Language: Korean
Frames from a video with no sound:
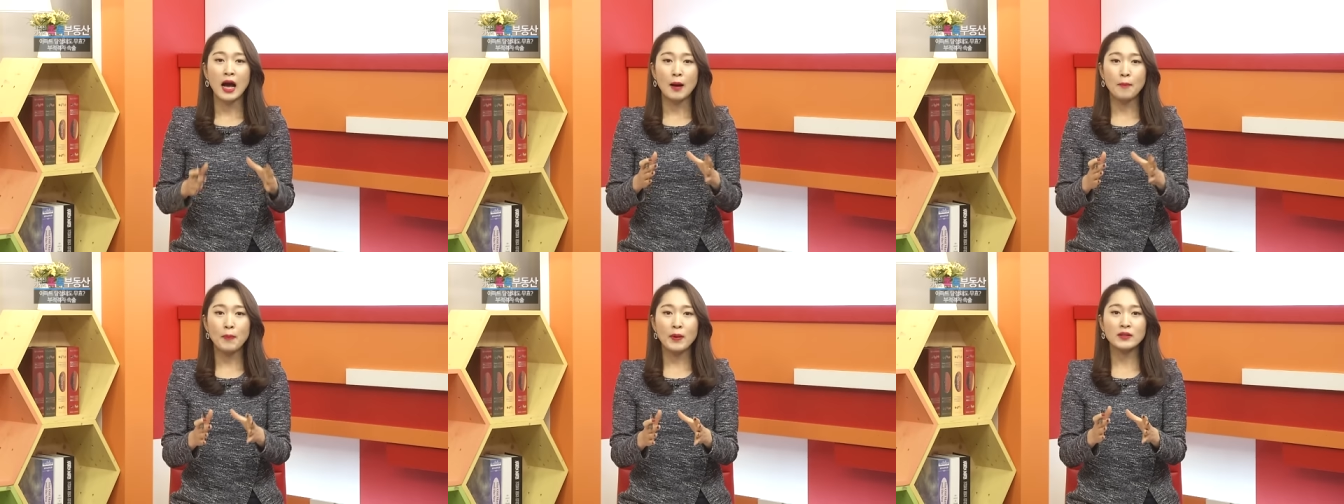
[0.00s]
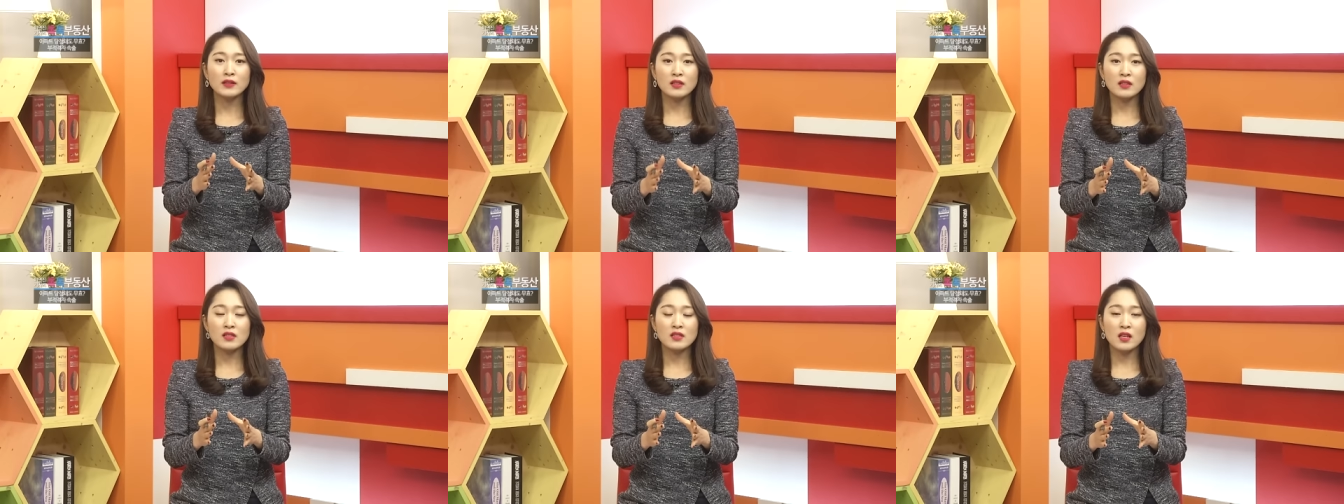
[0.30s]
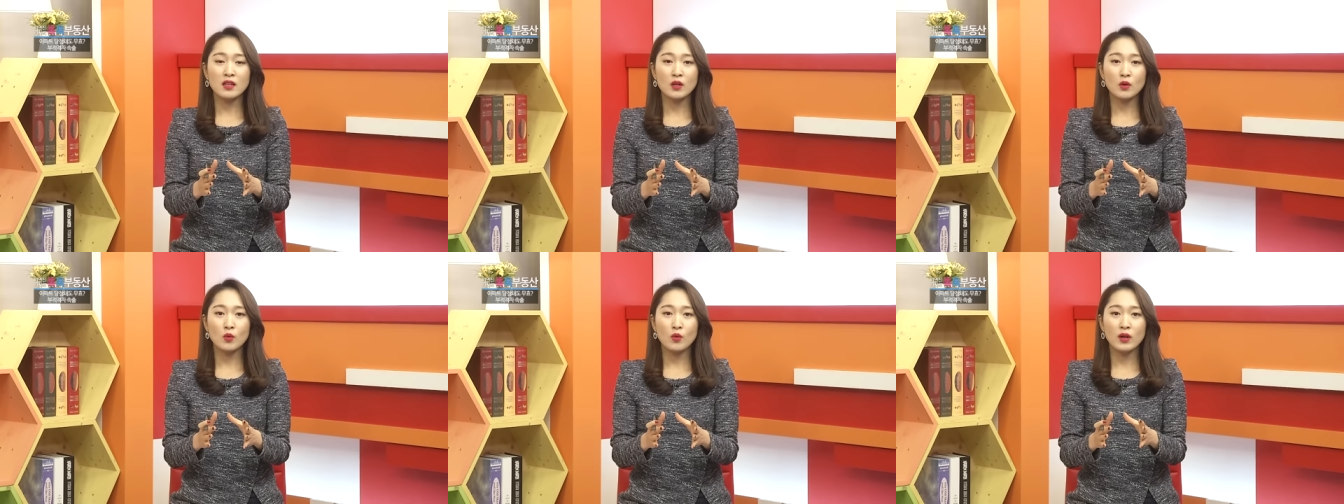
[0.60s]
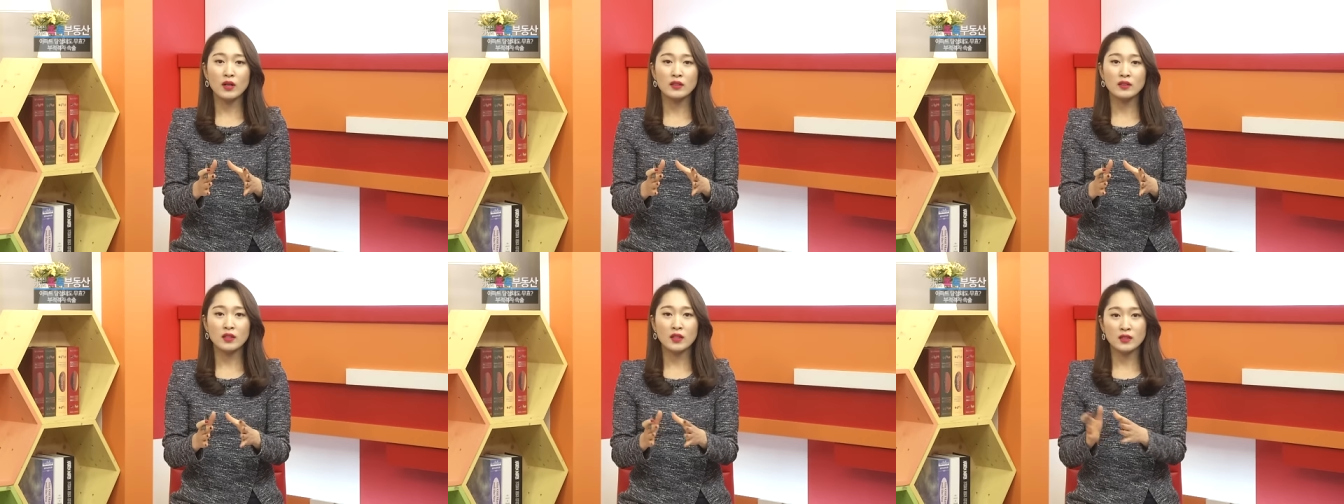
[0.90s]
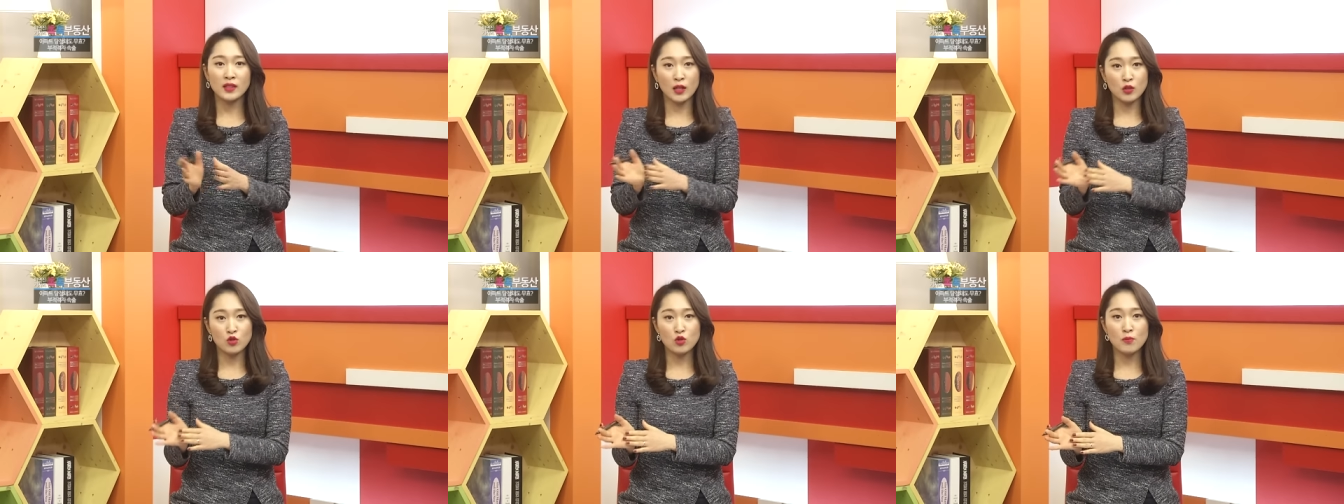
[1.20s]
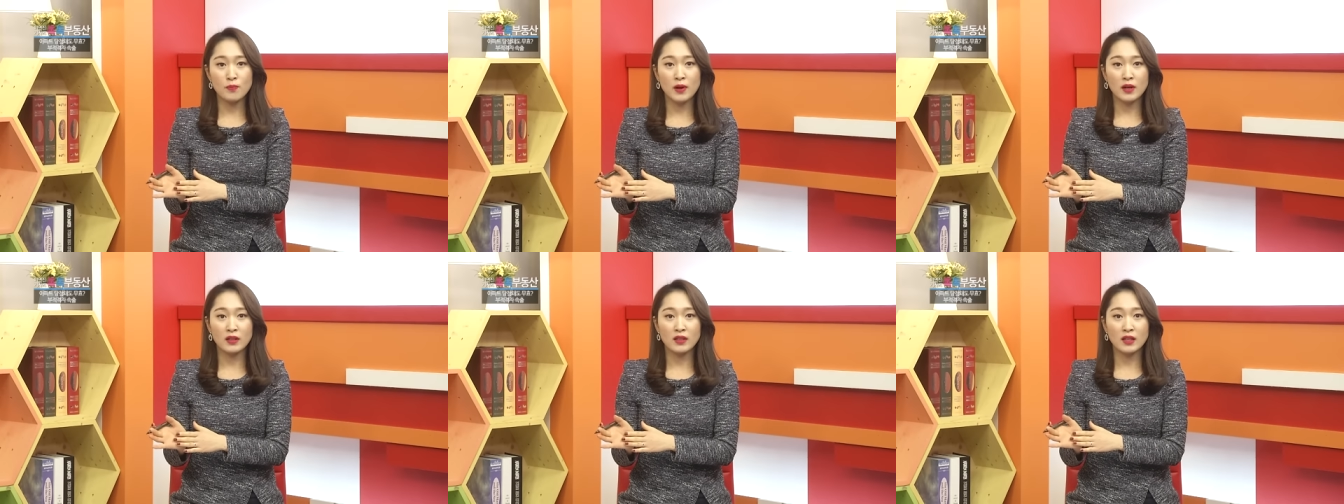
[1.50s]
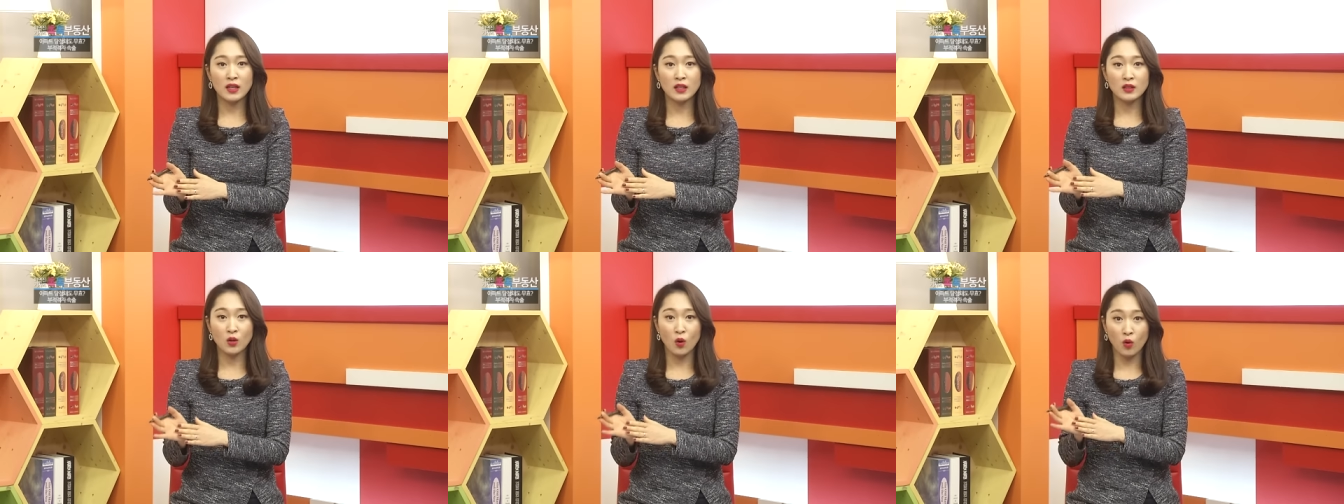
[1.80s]
아파트를 사려고 할 때 대출
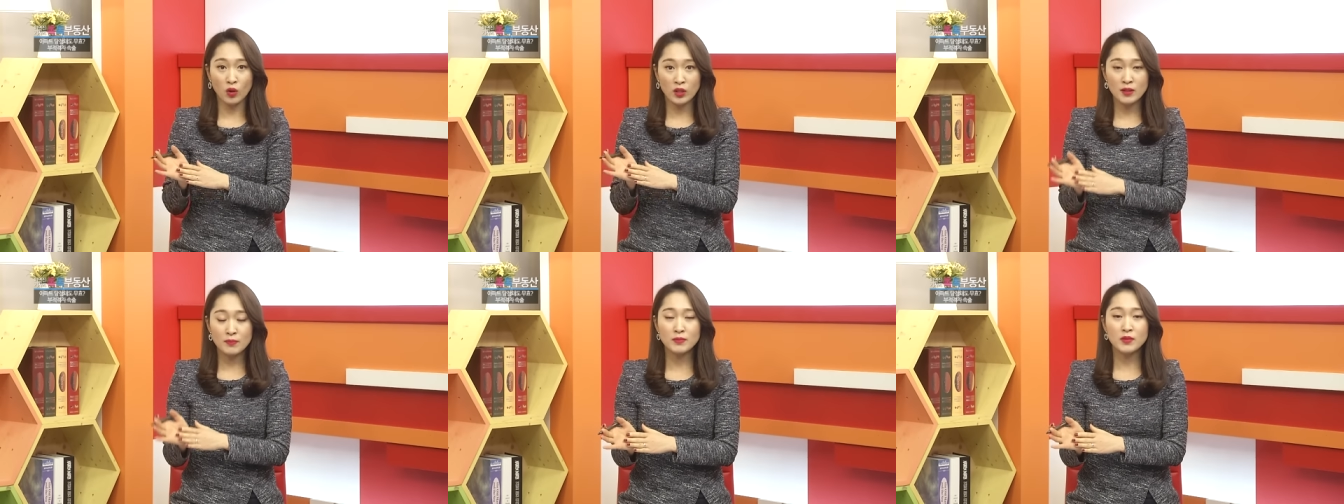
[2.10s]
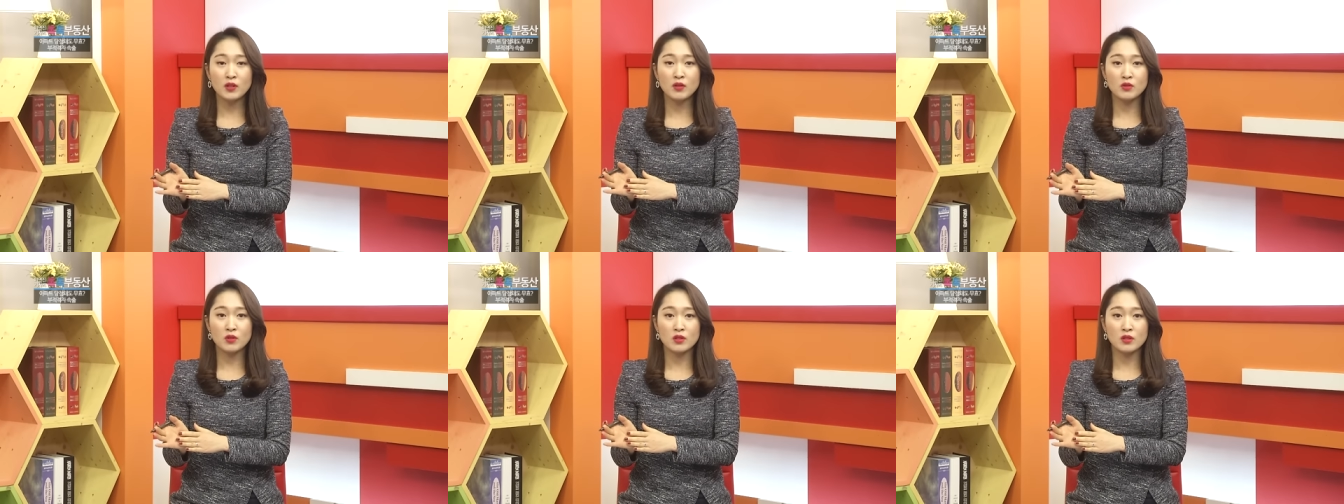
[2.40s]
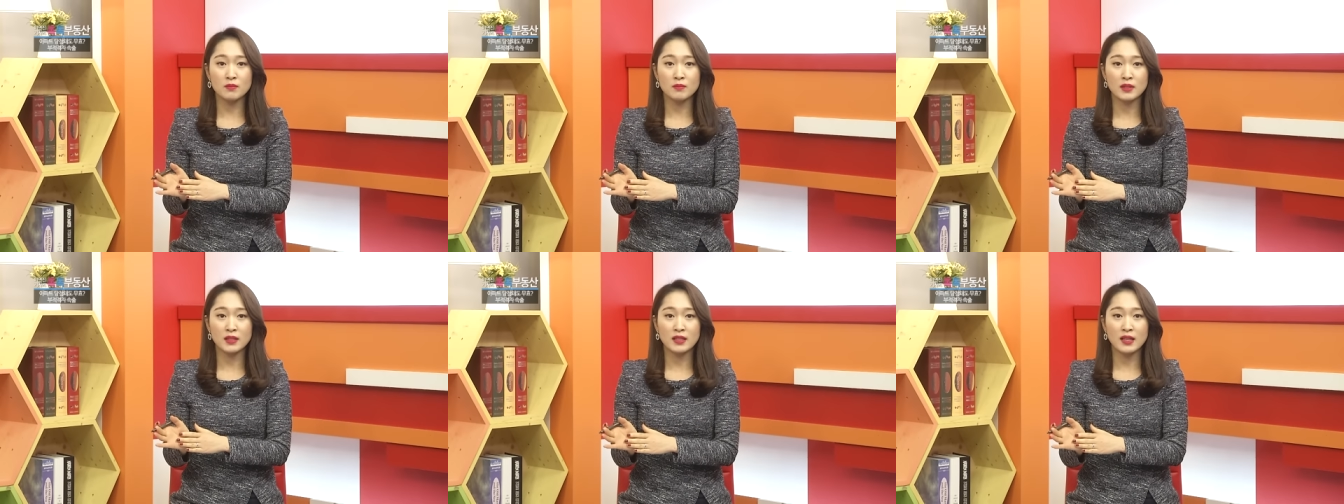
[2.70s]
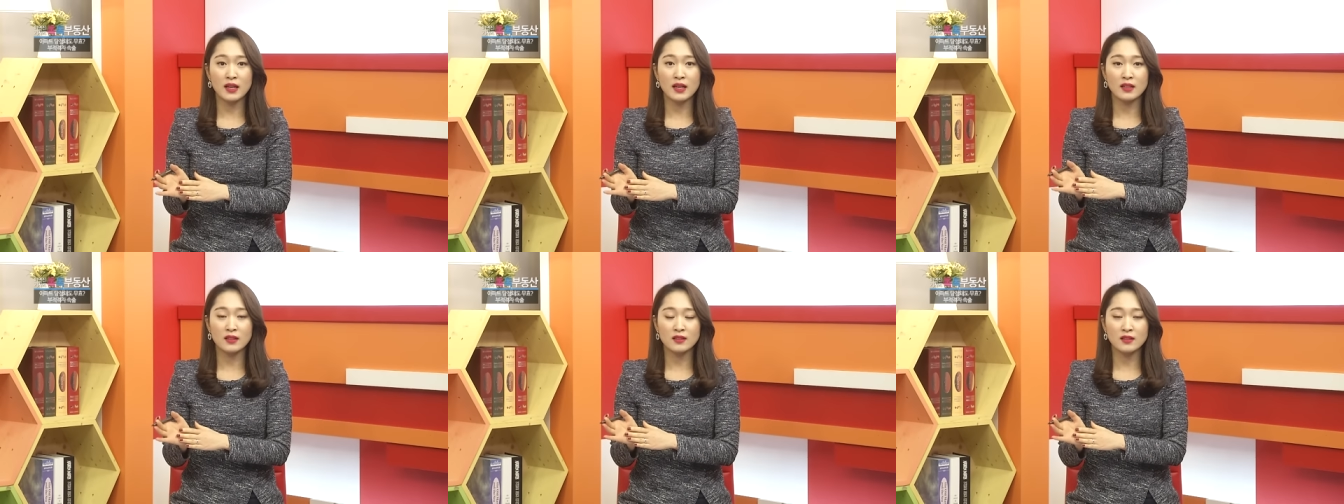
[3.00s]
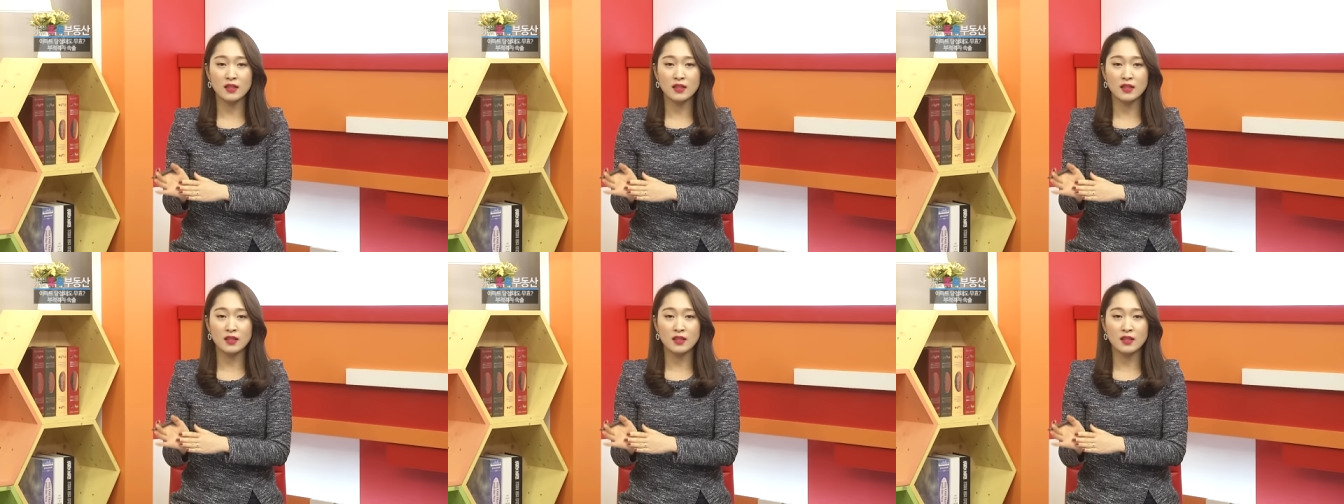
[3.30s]
받기가 더 힘들어졌습니다.